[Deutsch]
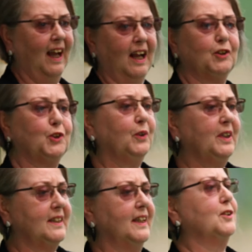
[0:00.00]
Ja, schön,
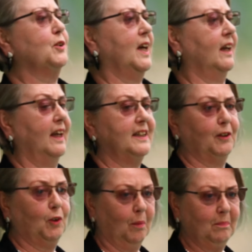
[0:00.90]
dass ihr so zahlreich
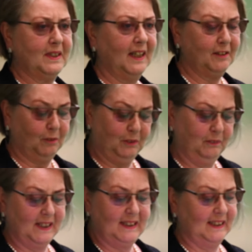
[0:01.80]
gekommen seid und
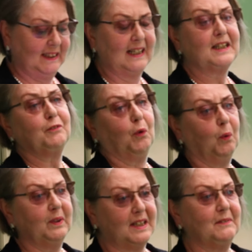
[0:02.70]
wir sind ganz
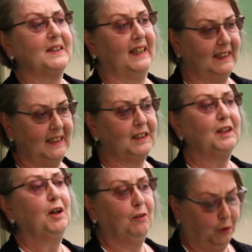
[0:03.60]
froh, dass wir es endlich
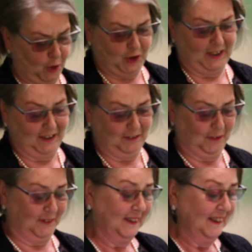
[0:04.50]
vorstellen
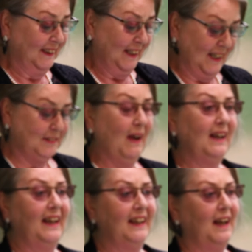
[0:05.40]
können. Es war
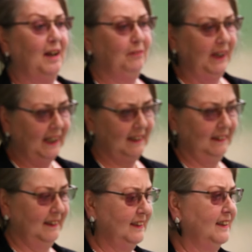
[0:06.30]
ein längerer
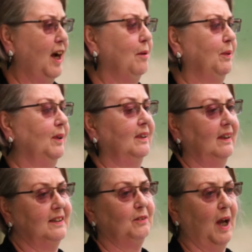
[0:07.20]
Weg. Ich habe
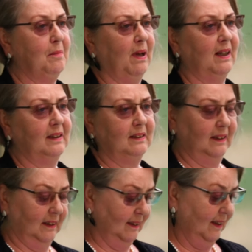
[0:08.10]
also einmal
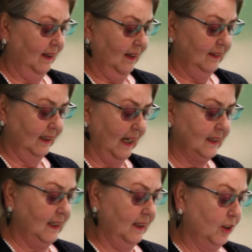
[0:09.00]
die, den
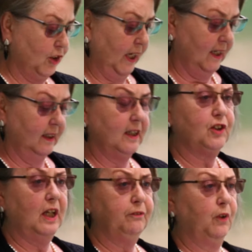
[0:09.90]
Antrag gestellt in der
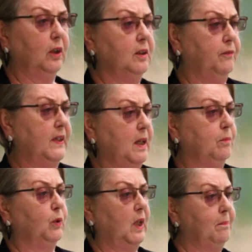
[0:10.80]

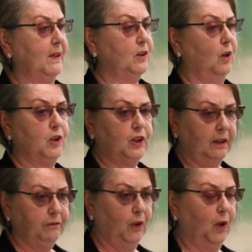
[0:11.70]
Stadtverordnetenversammlung, damals noch als
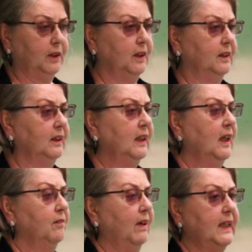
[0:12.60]
Stadtverordnete,
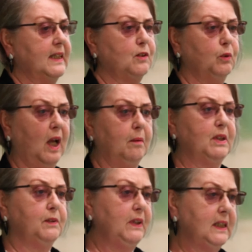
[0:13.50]
weil ich es
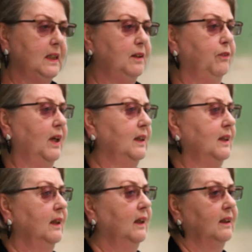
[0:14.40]
unheimlich wichtig
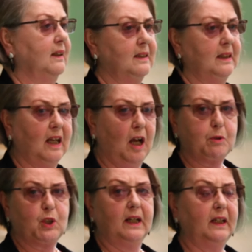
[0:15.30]
fand, dass die
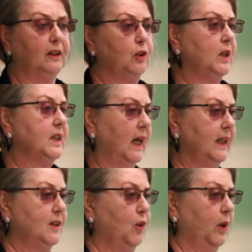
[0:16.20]
Grabsteine ja doch
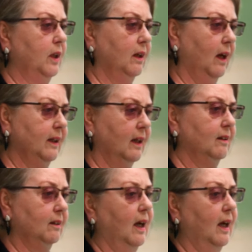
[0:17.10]
Zeitzeuge einer